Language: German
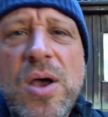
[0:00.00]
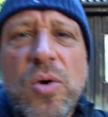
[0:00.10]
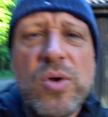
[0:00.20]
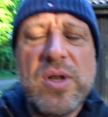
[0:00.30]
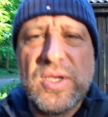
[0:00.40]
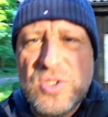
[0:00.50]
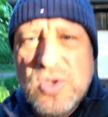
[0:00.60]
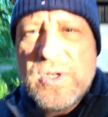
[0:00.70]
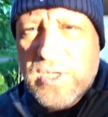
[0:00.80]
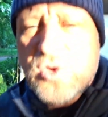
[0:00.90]
und
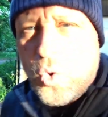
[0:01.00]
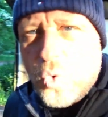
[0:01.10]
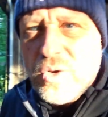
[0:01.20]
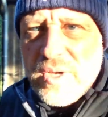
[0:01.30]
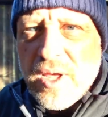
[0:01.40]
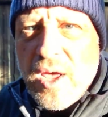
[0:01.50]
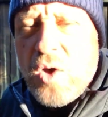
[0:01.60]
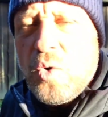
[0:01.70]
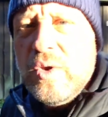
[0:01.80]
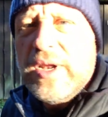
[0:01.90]
Sündel thront
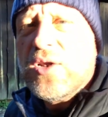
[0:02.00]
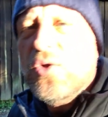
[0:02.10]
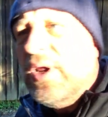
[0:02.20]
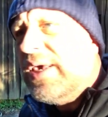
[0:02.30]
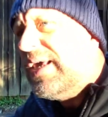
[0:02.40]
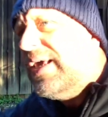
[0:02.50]
und natürlich